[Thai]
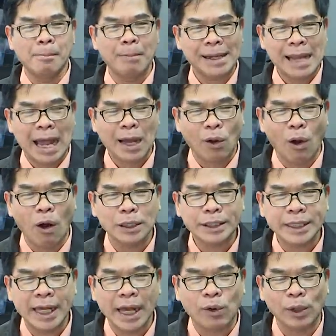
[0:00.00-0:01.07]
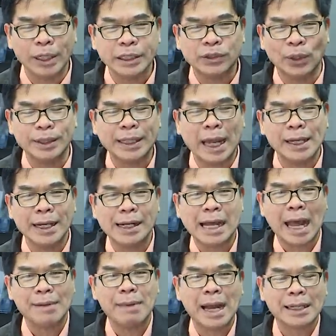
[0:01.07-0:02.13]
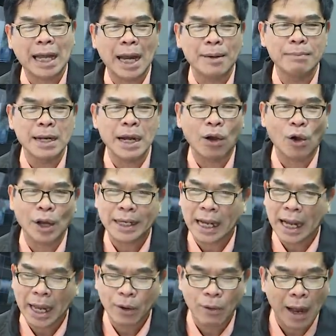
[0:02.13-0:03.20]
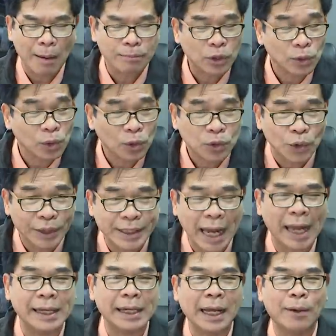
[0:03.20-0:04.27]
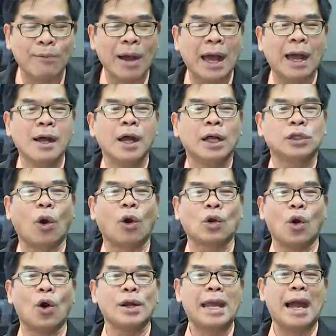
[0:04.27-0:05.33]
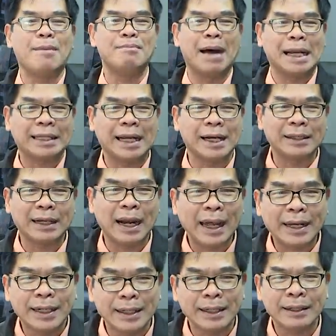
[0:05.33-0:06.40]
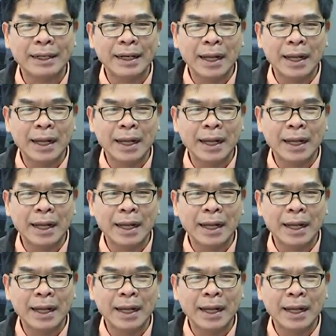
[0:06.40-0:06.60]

บรรดากองเชียร์คนที่สนใจเรื่องการบ้านการเมืองก็ยังให้ความสนอกสนใจนะครับว่าตกลงเนี่ยมันเกิดอะไรขึ้น